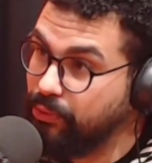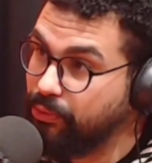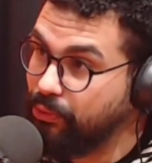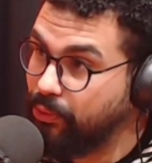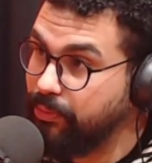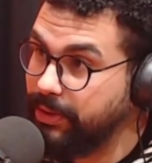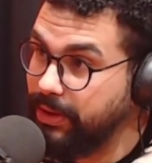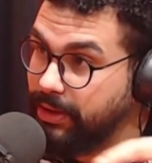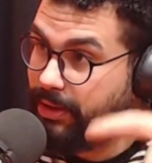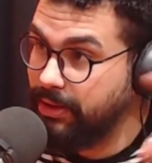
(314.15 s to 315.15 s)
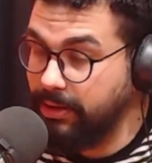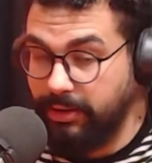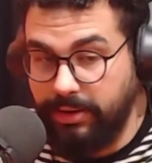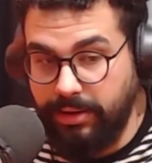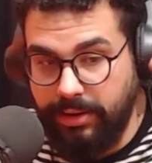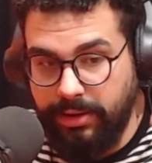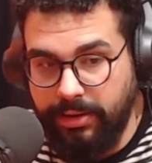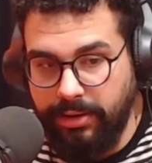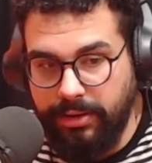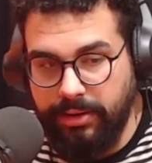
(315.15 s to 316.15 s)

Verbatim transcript: YouTube. Tá, não, é, aí... não é essa banda que